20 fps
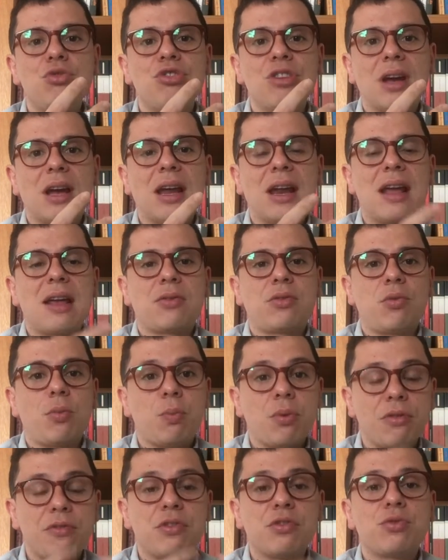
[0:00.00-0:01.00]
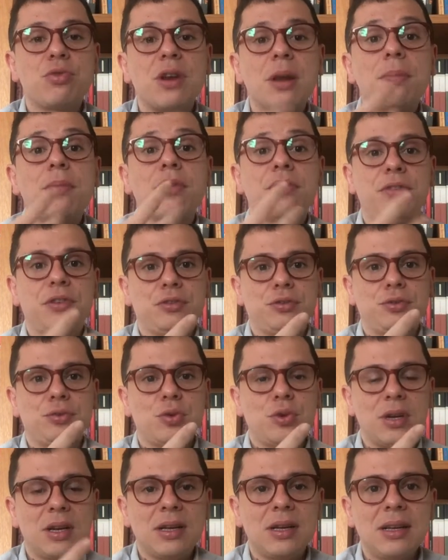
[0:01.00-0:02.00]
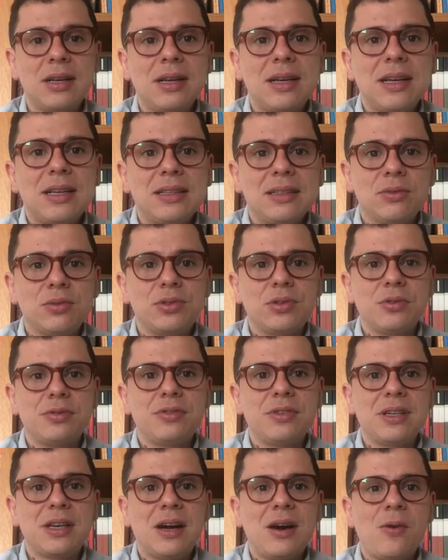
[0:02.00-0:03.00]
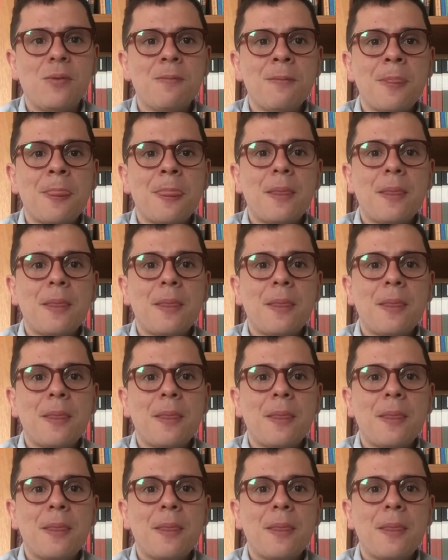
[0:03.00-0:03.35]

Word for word: de egresso, o professor e a professora no seu final,